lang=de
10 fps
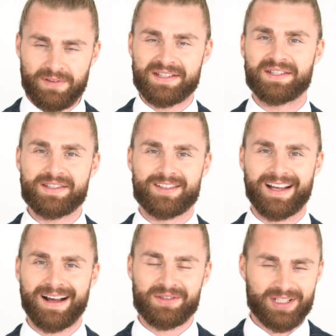wie er sitzt.
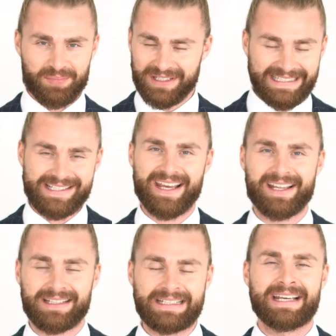Ja, also ich habe hier nichts
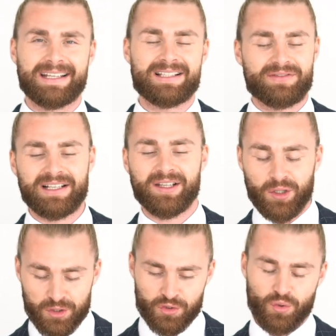geändert. Der ist wirklich
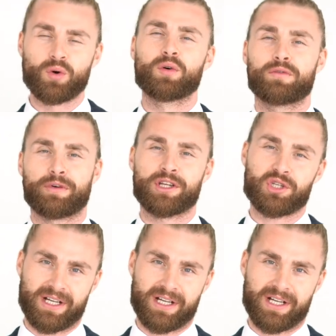wirklich so von der